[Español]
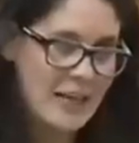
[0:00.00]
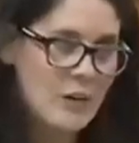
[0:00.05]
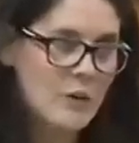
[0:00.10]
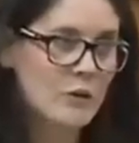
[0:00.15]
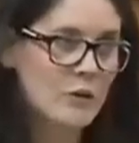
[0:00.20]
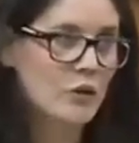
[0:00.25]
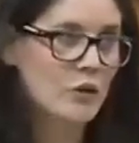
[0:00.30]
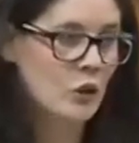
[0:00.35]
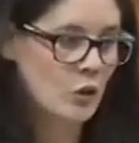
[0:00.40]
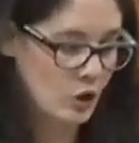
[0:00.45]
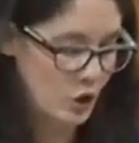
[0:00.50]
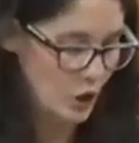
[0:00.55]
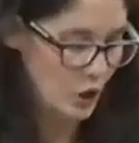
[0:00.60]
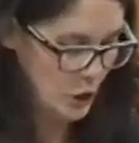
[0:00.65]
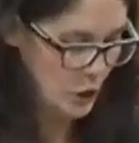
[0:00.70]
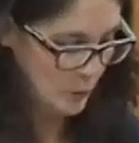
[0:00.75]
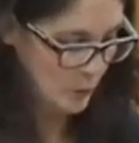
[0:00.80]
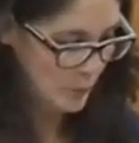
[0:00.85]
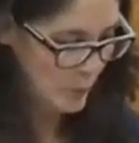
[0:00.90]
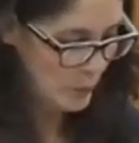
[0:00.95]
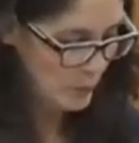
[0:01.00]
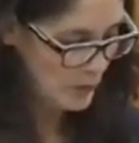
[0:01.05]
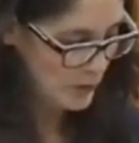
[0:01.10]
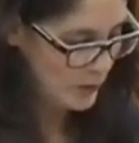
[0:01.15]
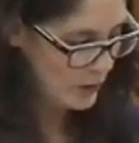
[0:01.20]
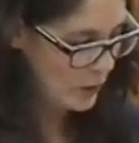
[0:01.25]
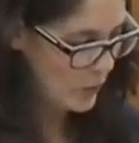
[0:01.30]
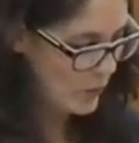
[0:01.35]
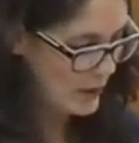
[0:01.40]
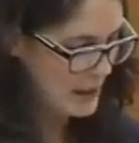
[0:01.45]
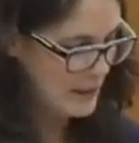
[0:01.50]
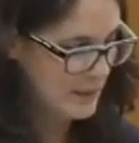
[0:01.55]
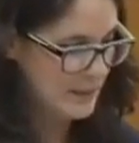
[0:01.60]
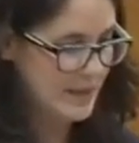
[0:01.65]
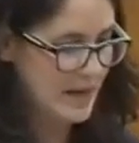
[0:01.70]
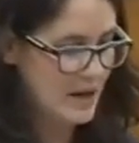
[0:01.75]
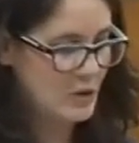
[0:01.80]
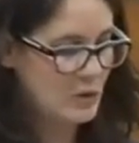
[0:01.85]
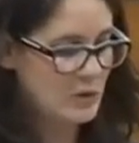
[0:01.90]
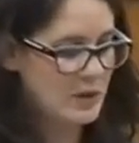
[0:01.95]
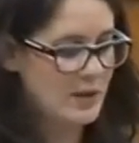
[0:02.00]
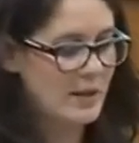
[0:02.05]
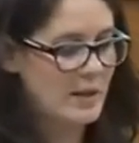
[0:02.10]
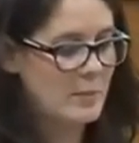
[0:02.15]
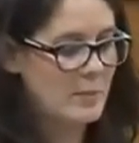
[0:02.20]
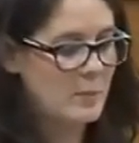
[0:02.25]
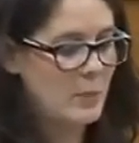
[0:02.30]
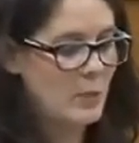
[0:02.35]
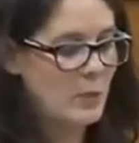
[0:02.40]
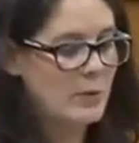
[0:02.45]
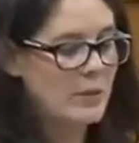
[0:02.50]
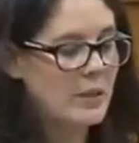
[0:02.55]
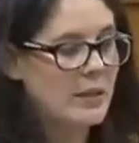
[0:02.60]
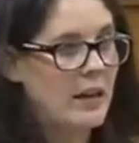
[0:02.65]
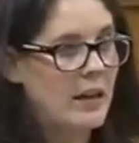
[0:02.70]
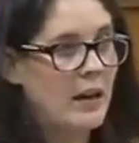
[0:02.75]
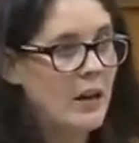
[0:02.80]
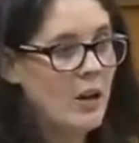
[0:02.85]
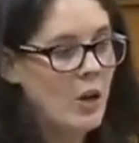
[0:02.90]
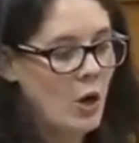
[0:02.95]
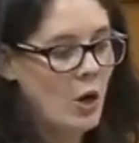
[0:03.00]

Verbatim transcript: nuestros colegios públicos o eliminar unidades públicas